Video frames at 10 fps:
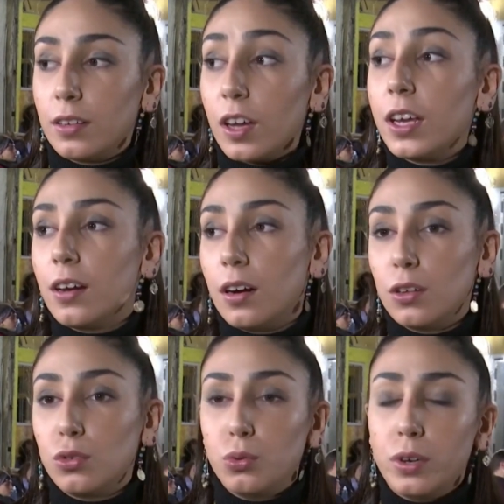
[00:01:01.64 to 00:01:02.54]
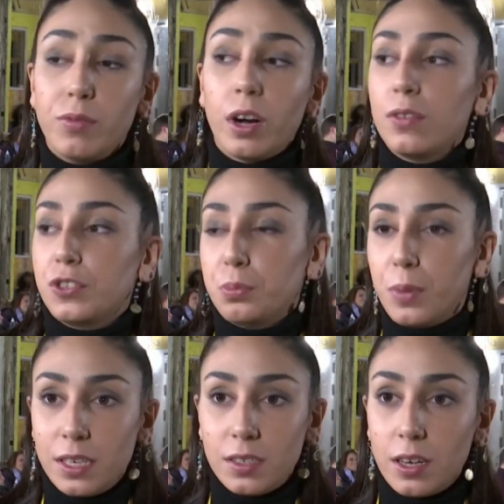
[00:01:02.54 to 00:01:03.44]
طريقه تو ريفايف
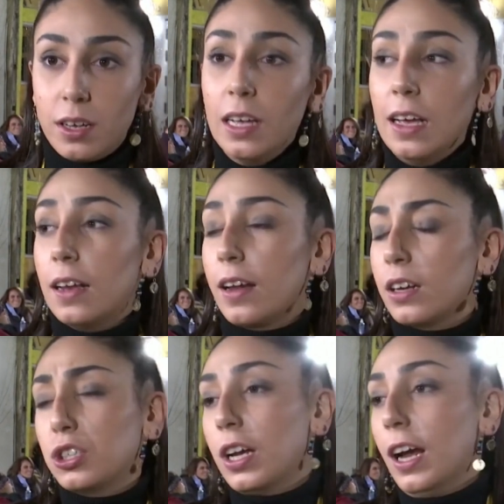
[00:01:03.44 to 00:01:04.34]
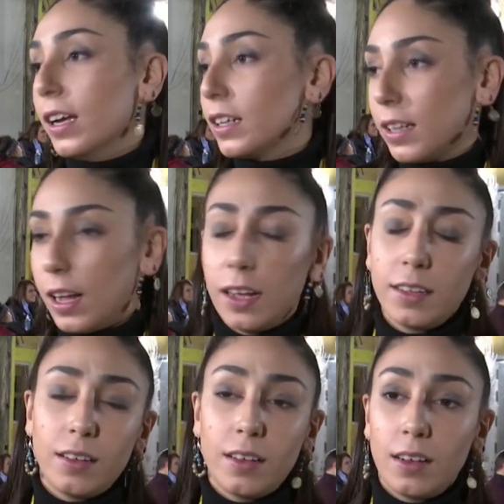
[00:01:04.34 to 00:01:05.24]
جميزه لنرجع الحياه
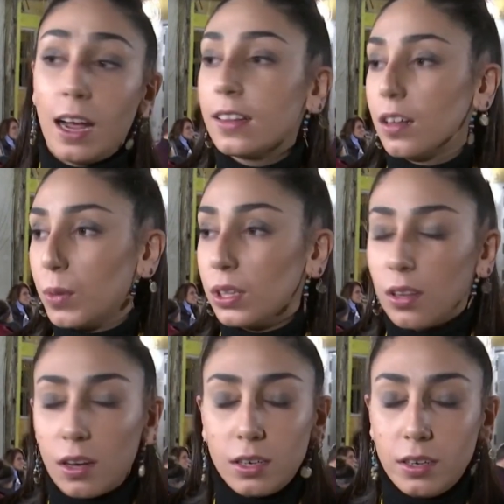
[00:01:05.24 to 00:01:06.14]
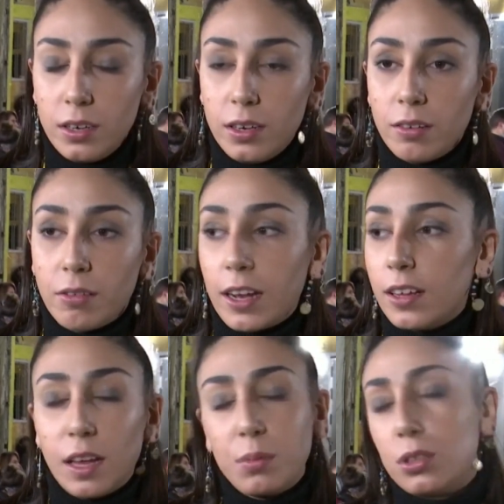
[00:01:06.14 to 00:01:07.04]
لهيدي لهيدي المنطقه اللي
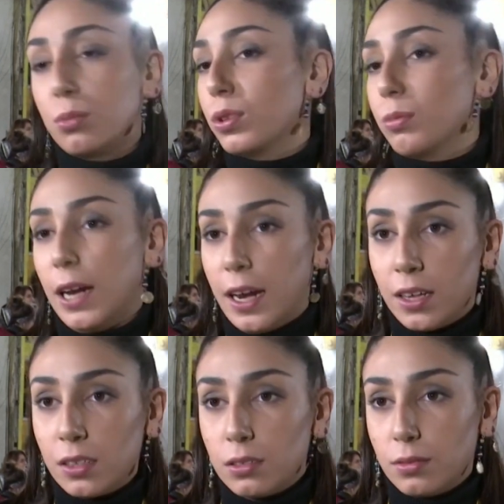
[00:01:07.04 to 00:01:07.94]
كانت دائما تنبض بالحياه